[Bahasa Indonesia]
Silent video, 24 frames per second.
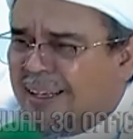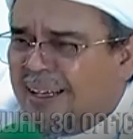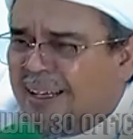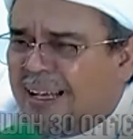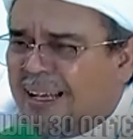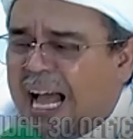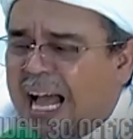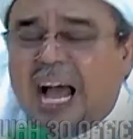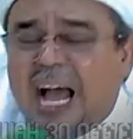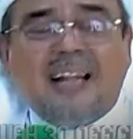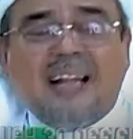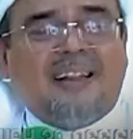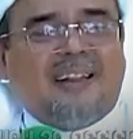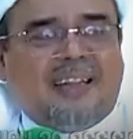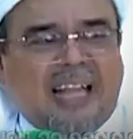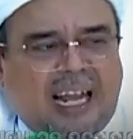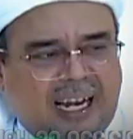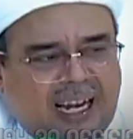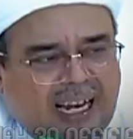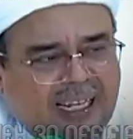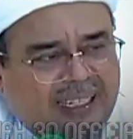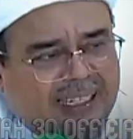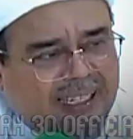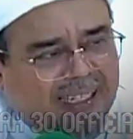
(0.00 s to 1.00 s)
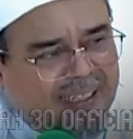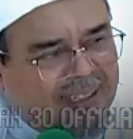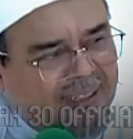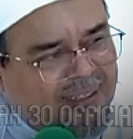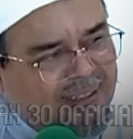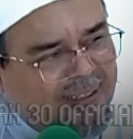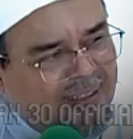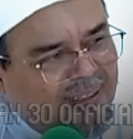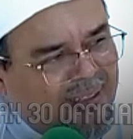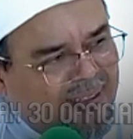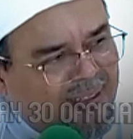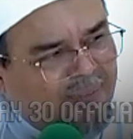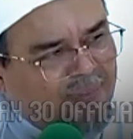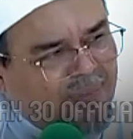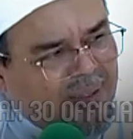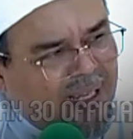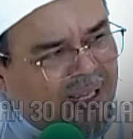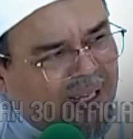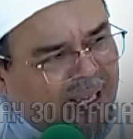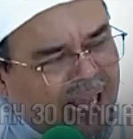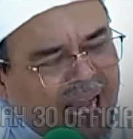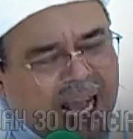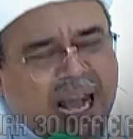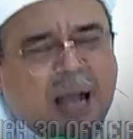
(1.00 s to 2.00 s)
antar aja
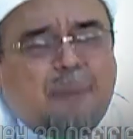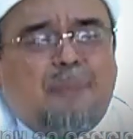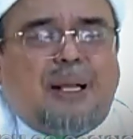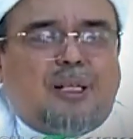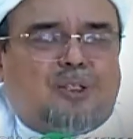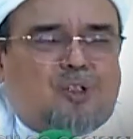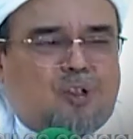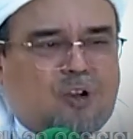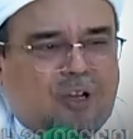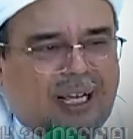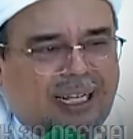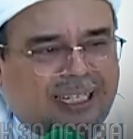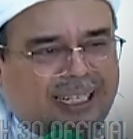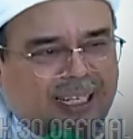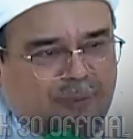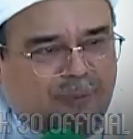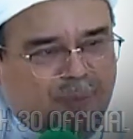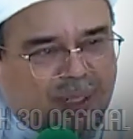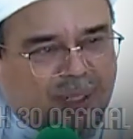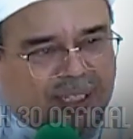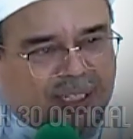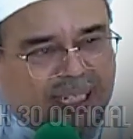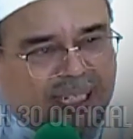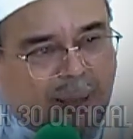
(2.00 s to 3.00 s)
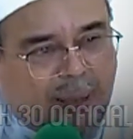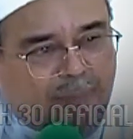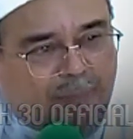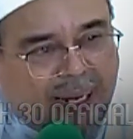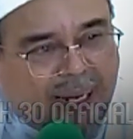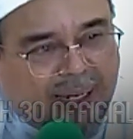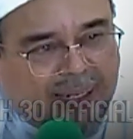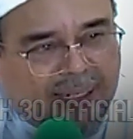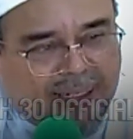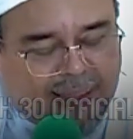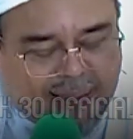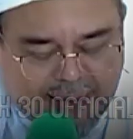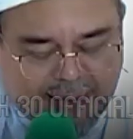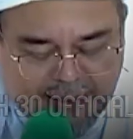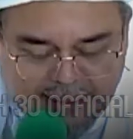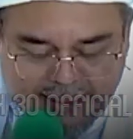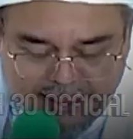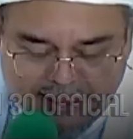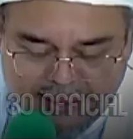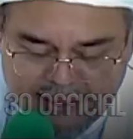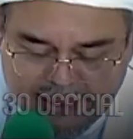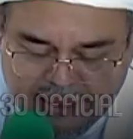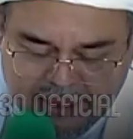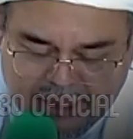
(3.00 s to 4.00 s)
ah besok aja persiapannya
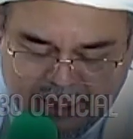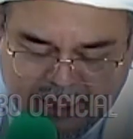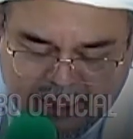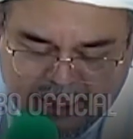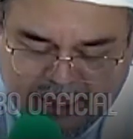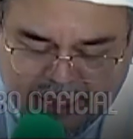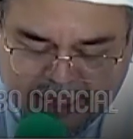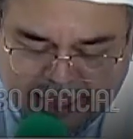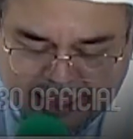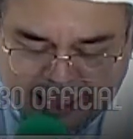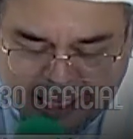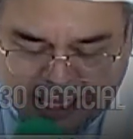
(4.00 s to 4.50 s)
nah